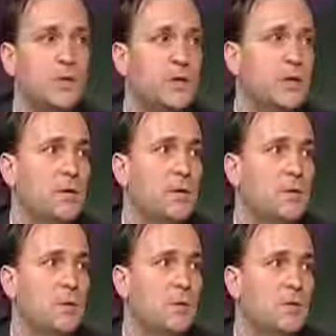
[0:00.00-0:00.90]
decir que era
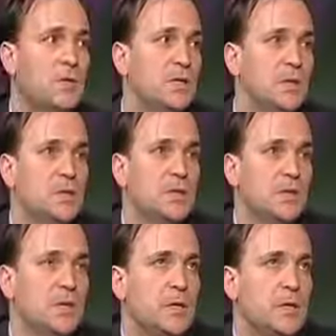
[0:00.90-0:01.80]
una persona
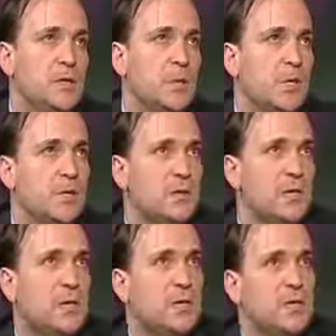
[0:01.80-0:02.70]
que no
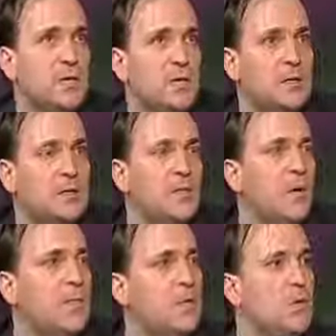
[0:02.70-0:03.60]
sentía
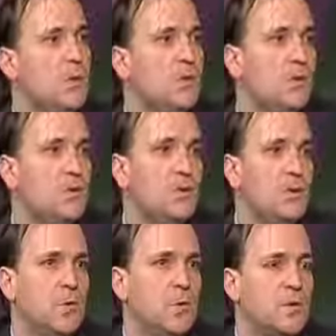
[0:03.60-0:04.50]
ningún apasionamiento
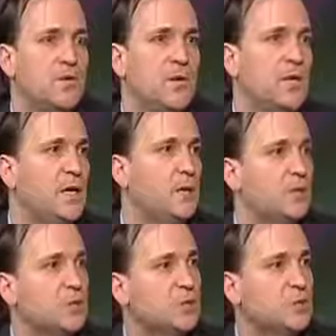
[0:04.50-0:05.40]
en lo que se refiere a
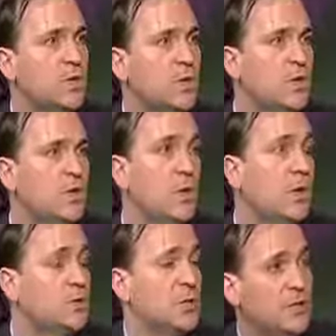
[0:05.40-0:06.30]
lo sexual
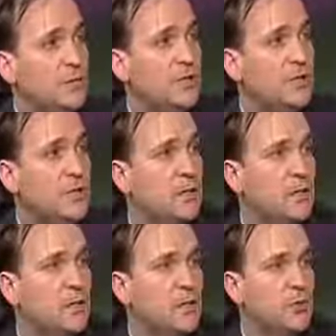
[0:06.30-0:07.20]
o a lo sentimental,
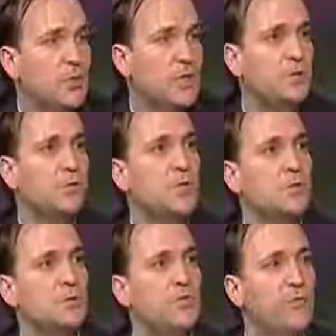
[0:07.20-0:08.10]
porque toda
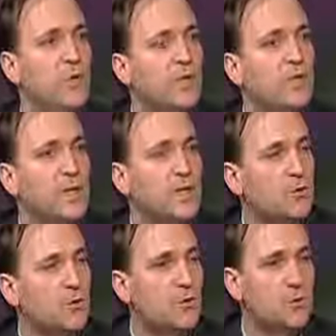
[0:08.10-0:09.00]
su fuerza,
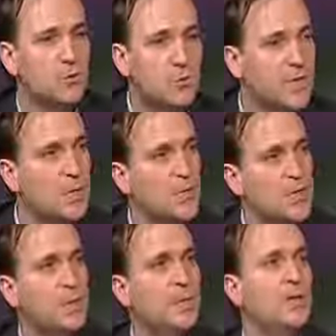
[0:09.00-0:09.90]
toda su pasión
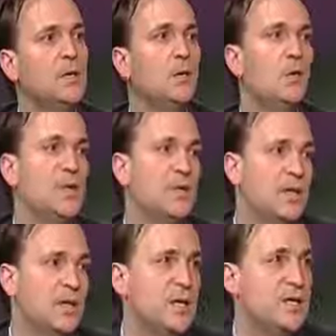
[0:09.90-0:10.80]
estaba
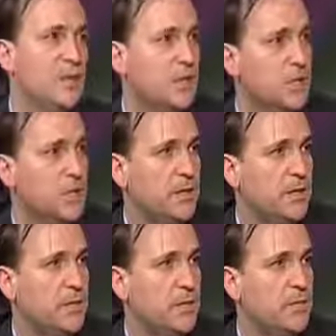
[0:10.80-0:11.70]
orientada hacia la
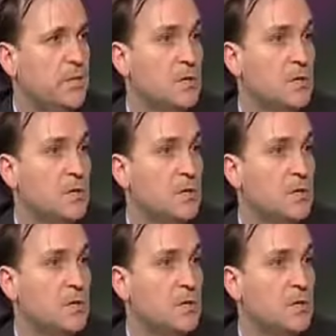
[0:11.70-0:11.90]
enseñanza.